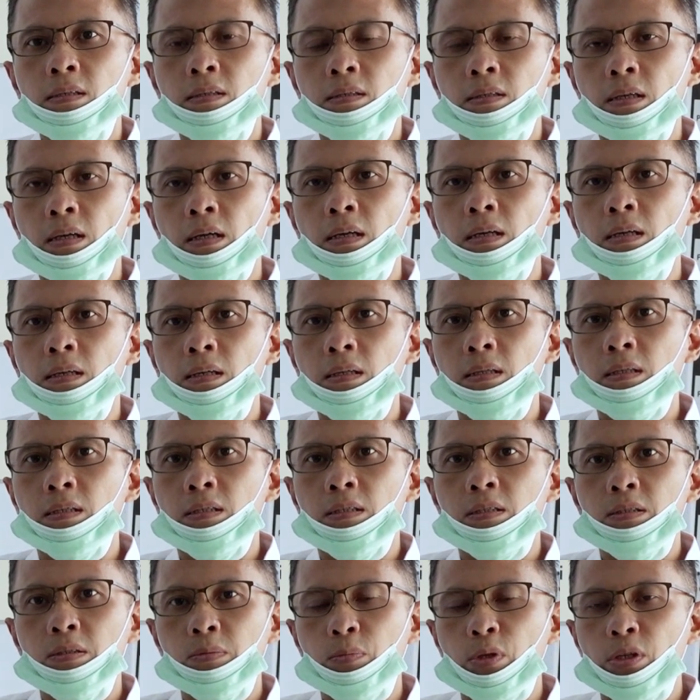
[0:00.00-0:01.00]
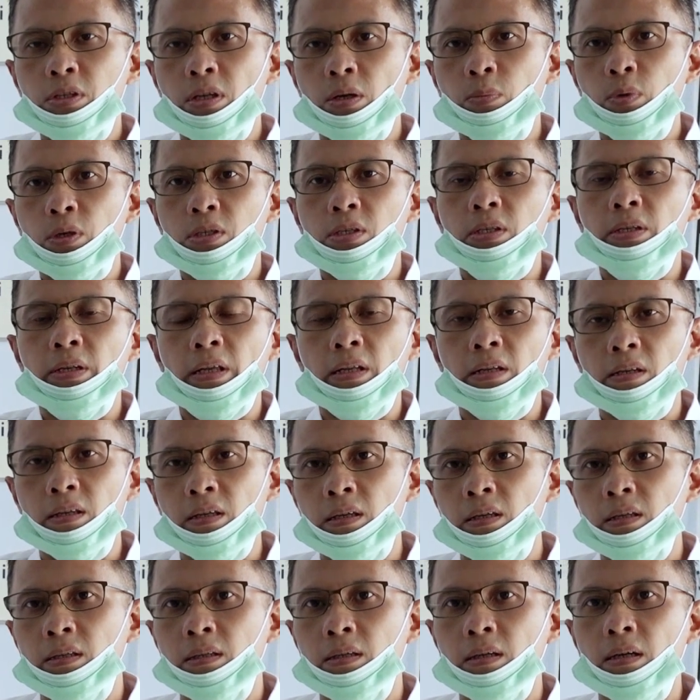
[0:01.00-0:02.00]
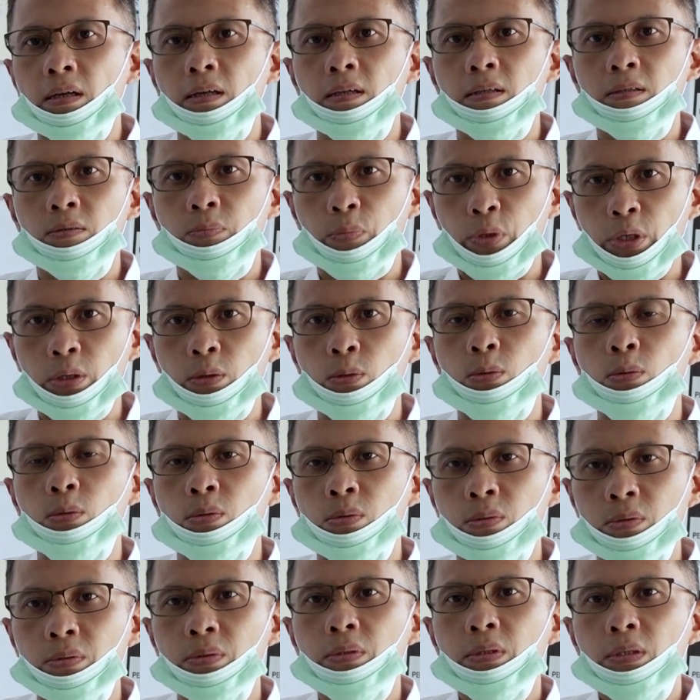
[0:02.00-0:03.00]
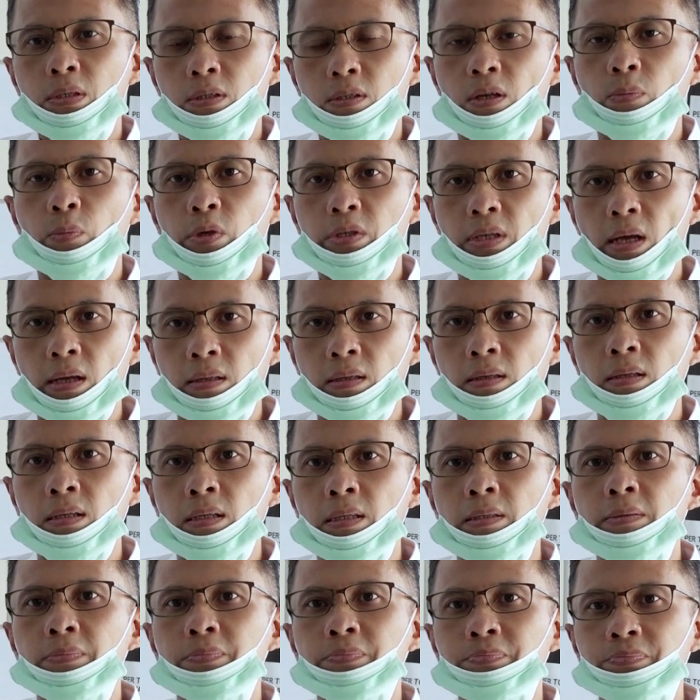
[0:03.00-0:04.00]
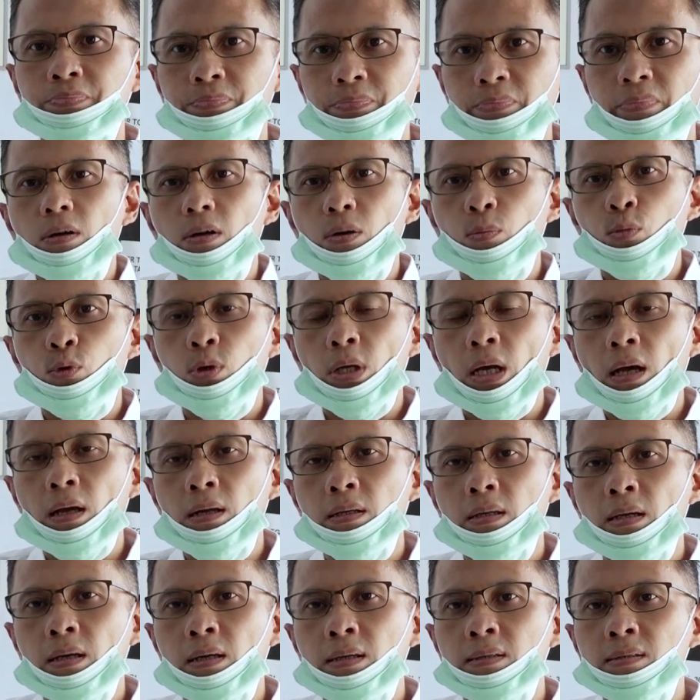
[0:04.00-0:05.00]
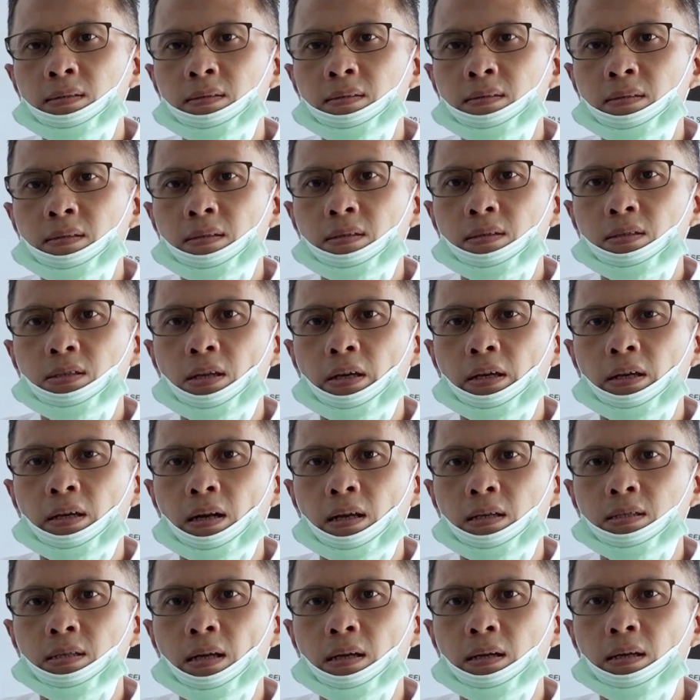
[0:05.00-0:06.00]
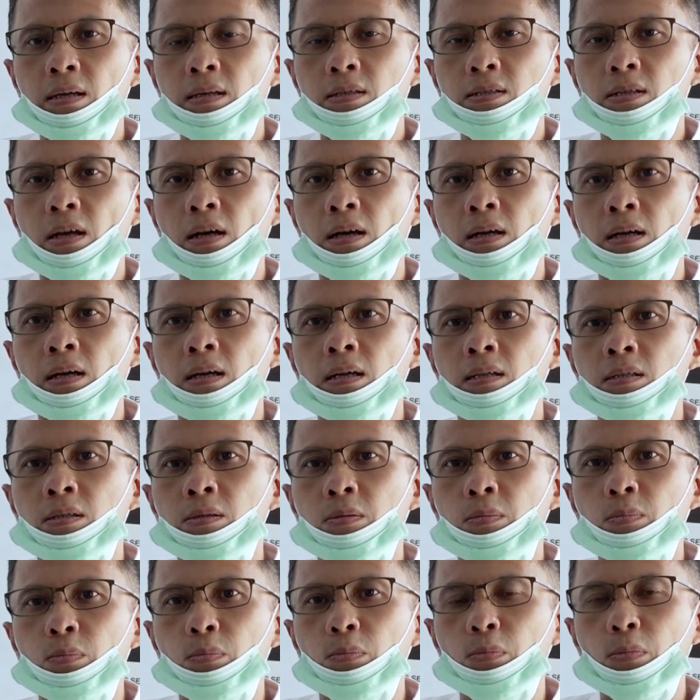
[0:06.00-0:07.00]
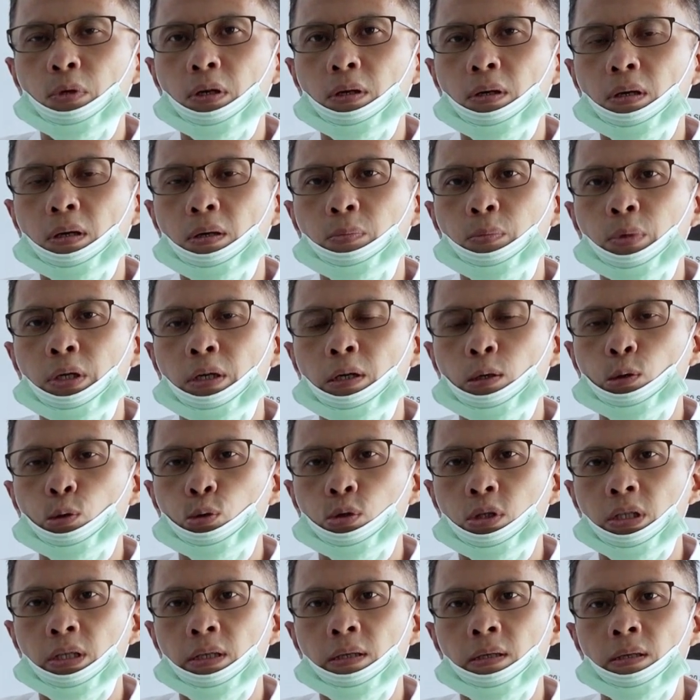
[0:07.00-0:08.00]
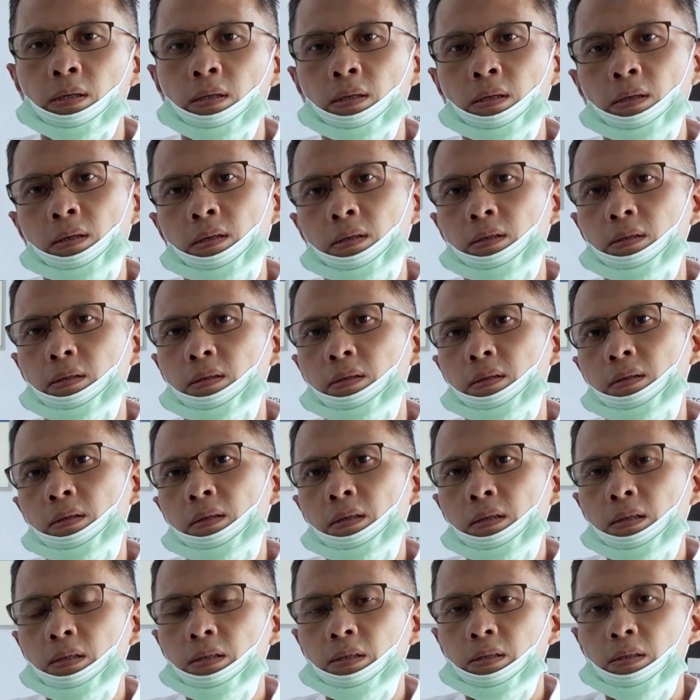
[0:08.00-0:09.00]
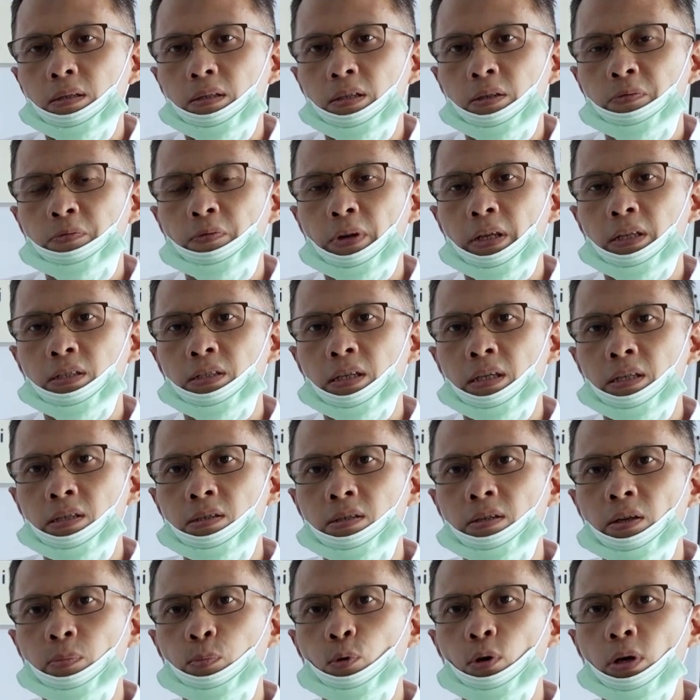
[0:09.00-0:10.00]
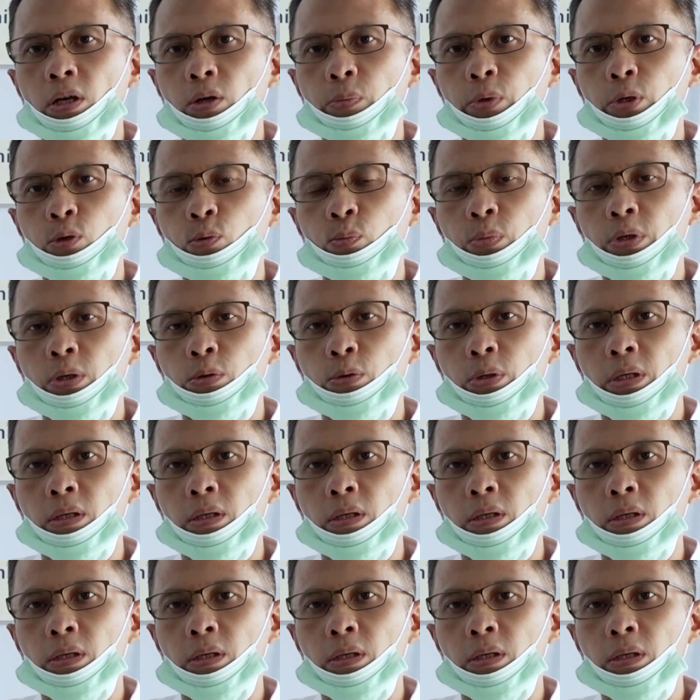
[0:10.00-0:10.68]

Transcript: dan bisa bersinergi dengan biru sampai saat ini. Kemudahan yang saya rasakan saat uh, menggeluti di franchise Depo Air Minum Biru